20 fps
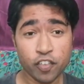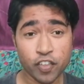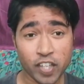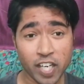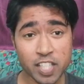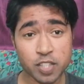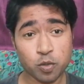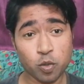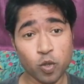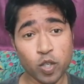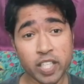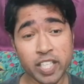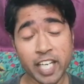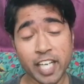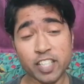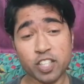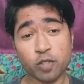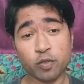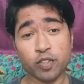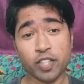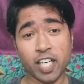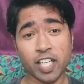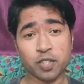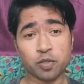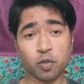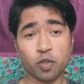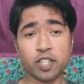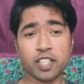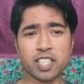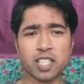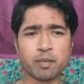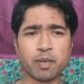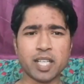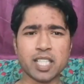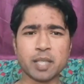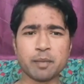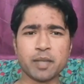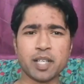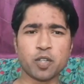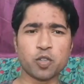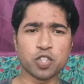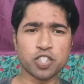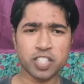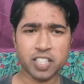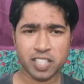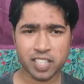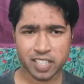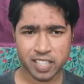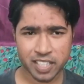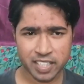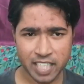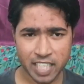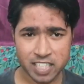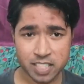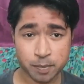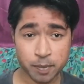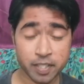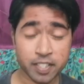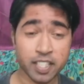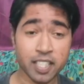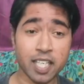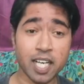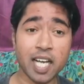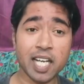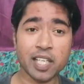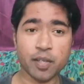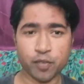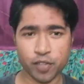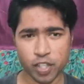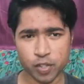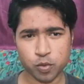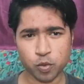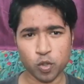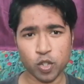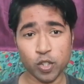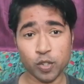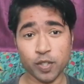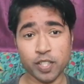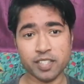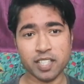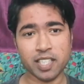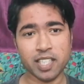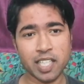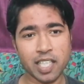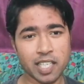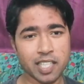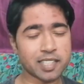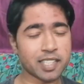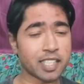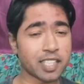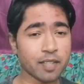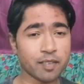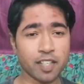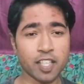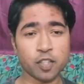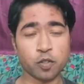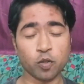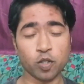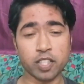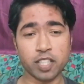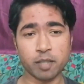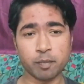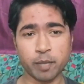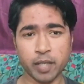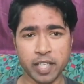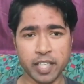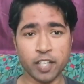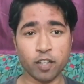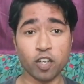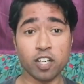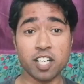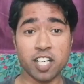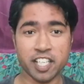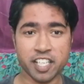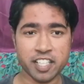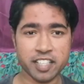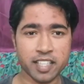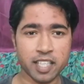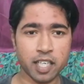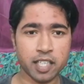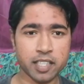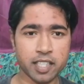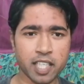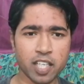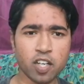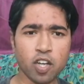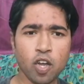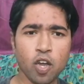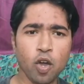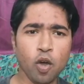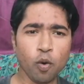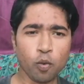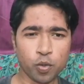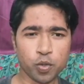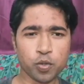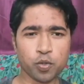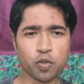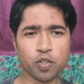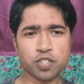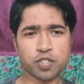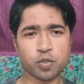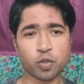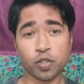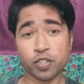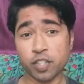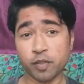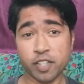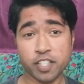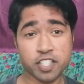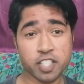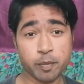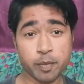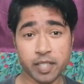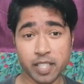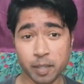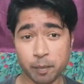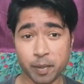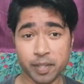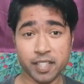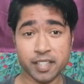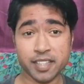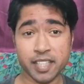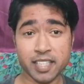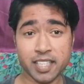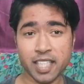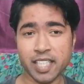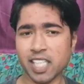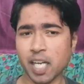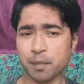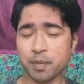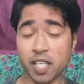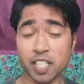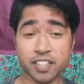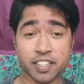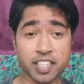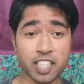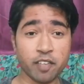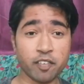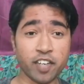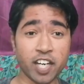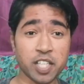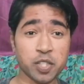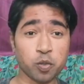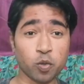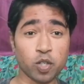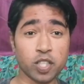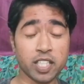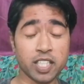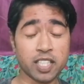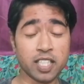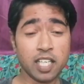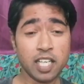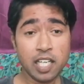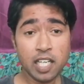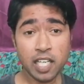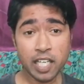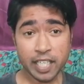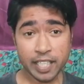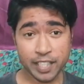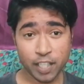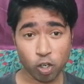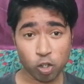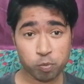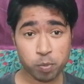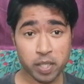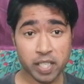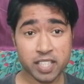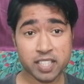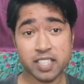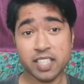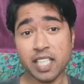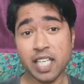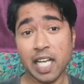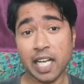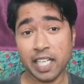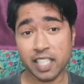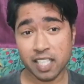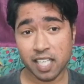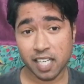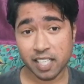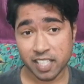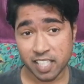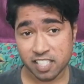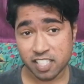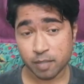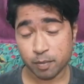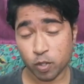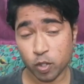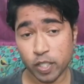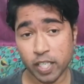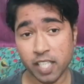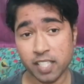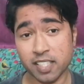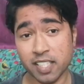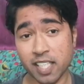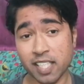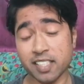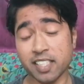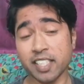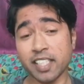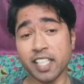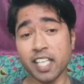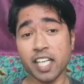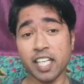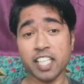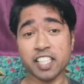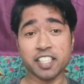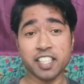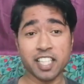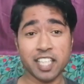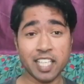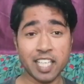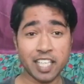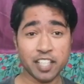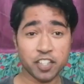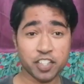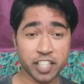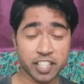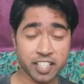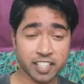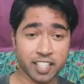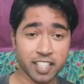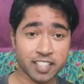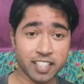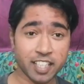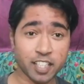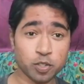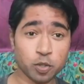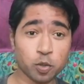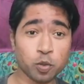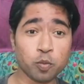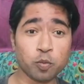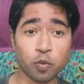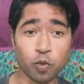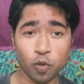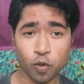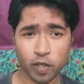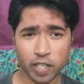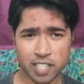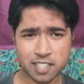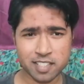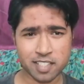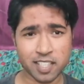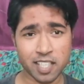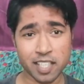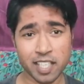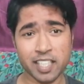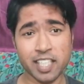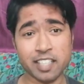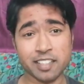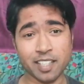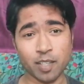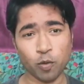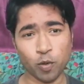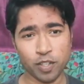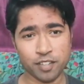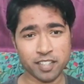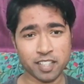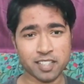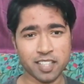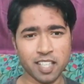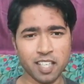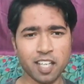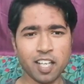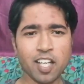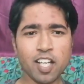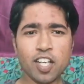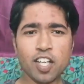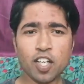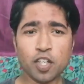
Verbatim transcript: विराट कोहली आए तो विराट कोहली के बारे में कुछ क्रिकेट एक्सपर्ट ने कहा कि विराट कोहली को ऐसा नहीं करना चाहिए था विराट कोहली एक बड़े और लेजेंड खिलाड़ी हैं उनको इस कॉन्ट्रोवर्सी में नहीं पड़ना चाहिए था लेकिन आप जानते हैं विराट कोहली ग्राउंड पर कितने अग्रेसिव रहते हैं कितने एनर्जेटिक रहते हैं तो वो ऐसा ना करें ऐसा हो नहीं सकता